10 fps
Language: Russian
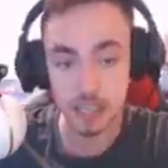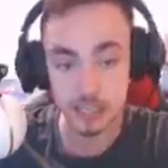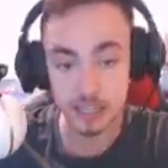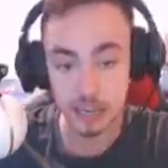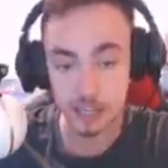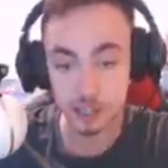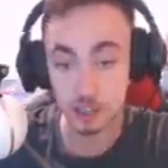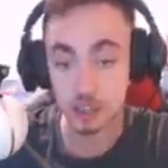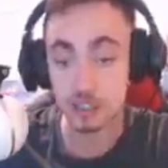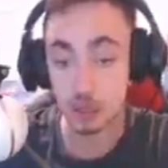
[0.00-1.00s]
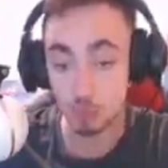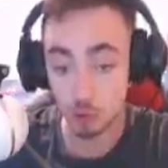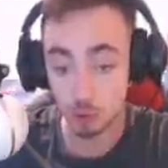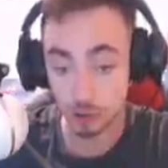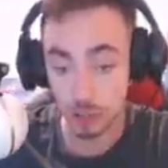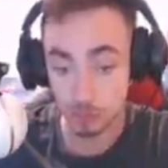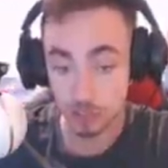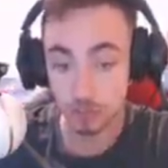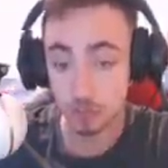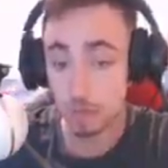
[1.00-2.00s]
и, конечно же, Самурота. И
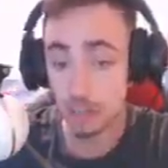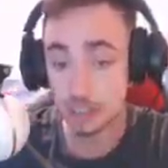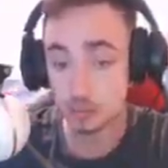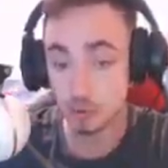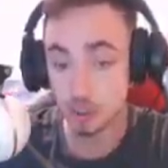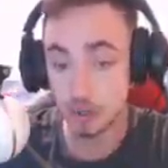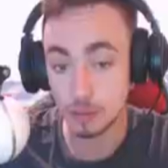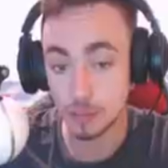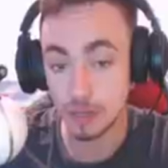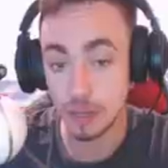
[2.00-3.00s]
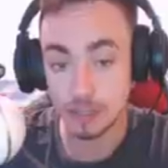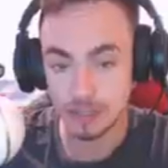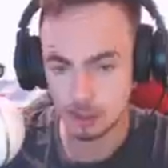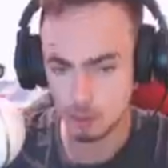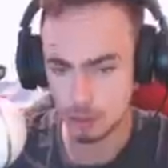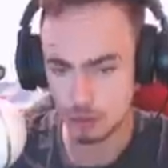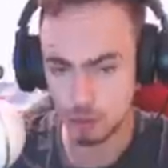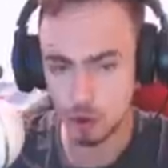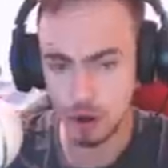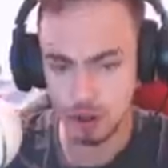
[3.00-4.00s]
посмотрим, ребята, сможем ли мы у
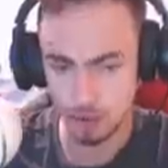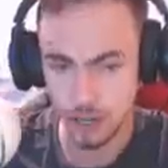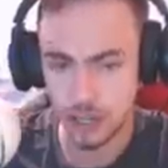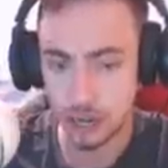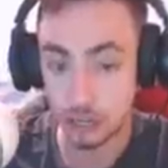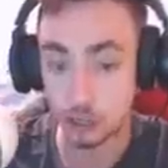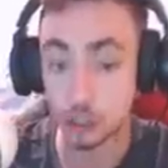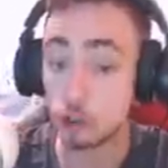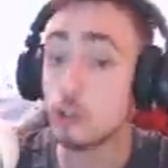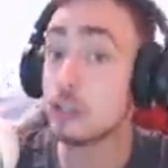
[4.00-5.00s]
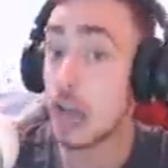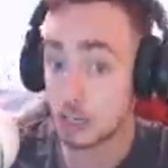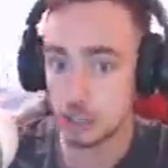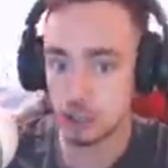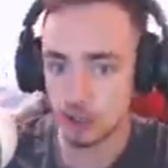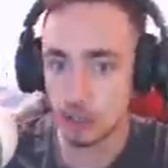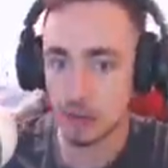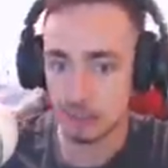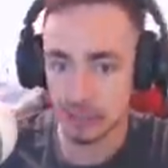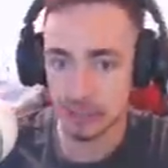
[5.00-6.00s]
него выиграть. Что он также еще нам,
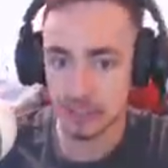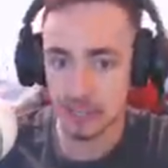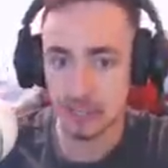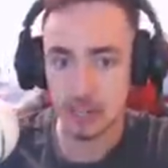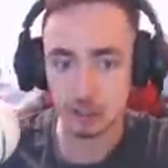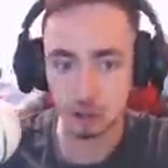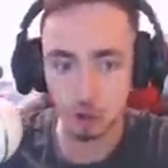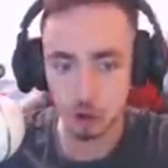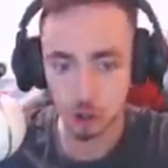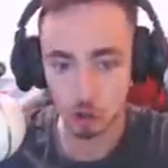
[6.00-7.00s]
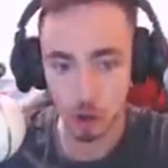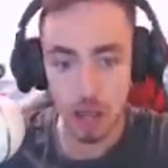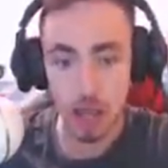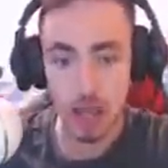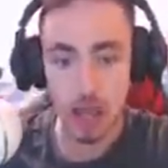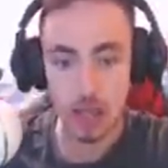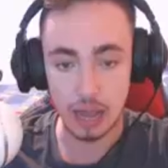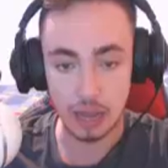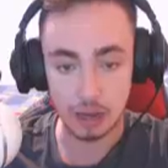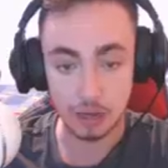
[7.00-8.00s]
ребята, сказал? То, что
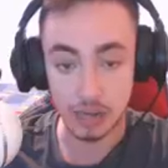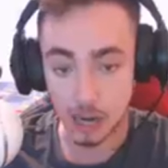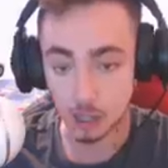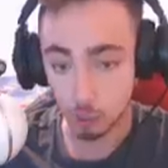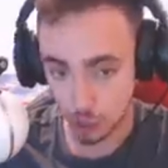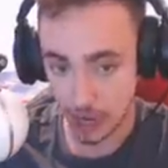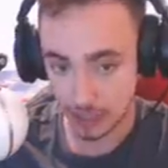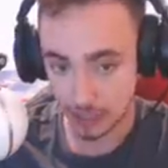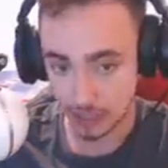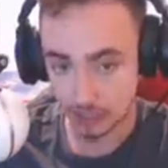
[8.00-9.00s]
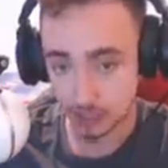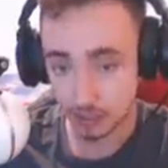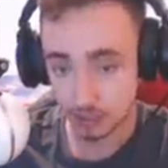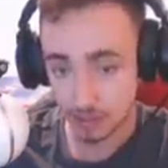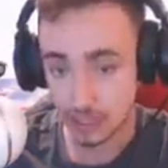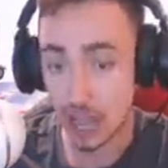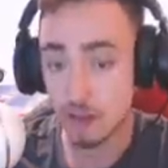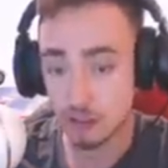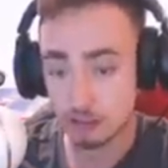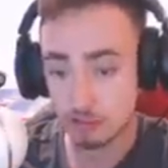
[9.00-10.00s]
а, каждый участник
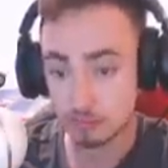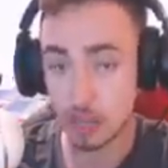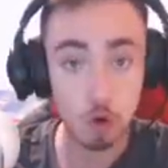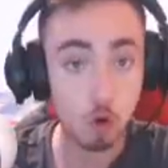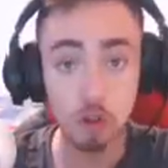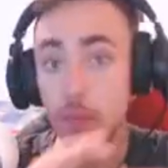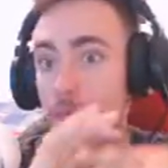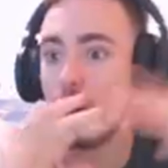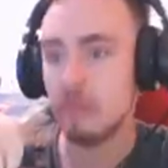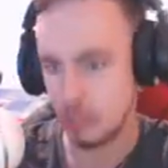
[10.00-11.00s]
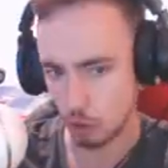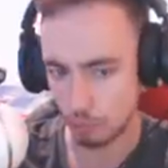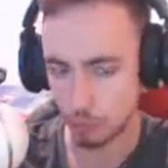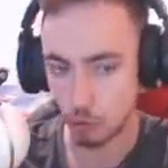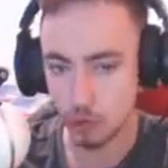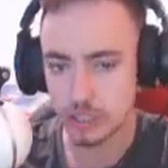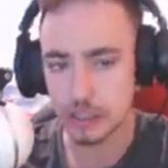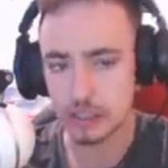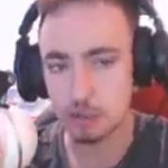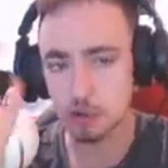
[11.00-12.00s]
ставит на кон прям все. Он
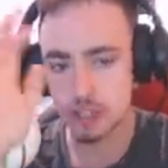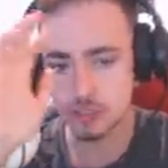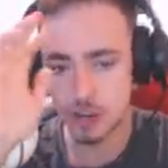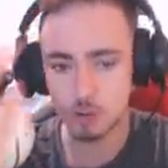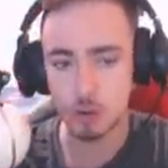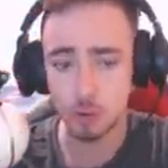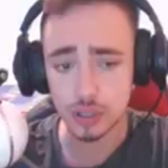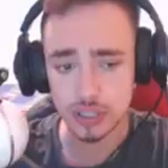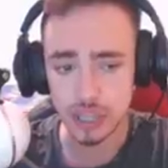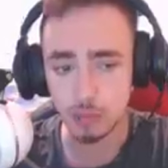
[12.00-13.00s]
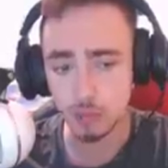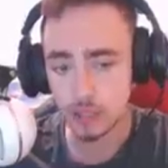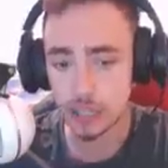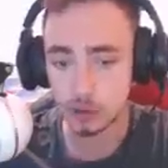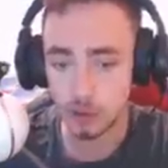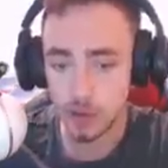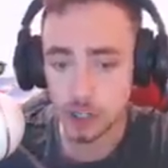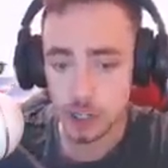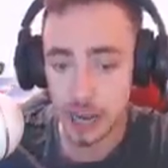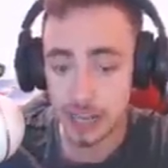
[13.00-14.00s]
ставит на кон свою какую-то самую ценную
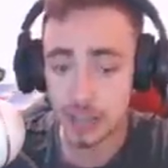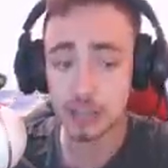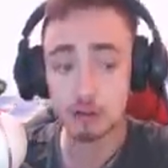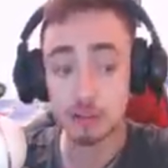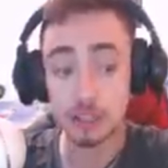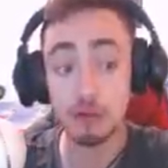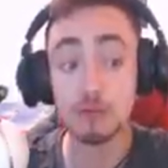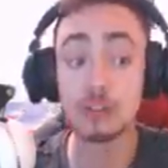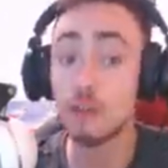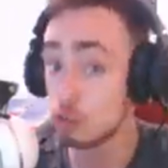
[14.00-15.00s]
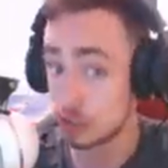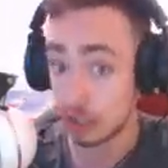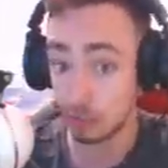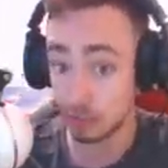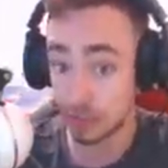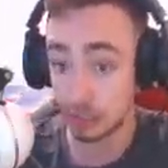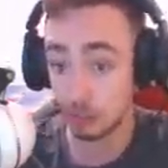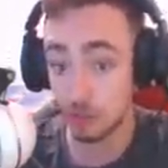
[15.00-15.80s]
вещь, а я на кон ставлю свою самую ценную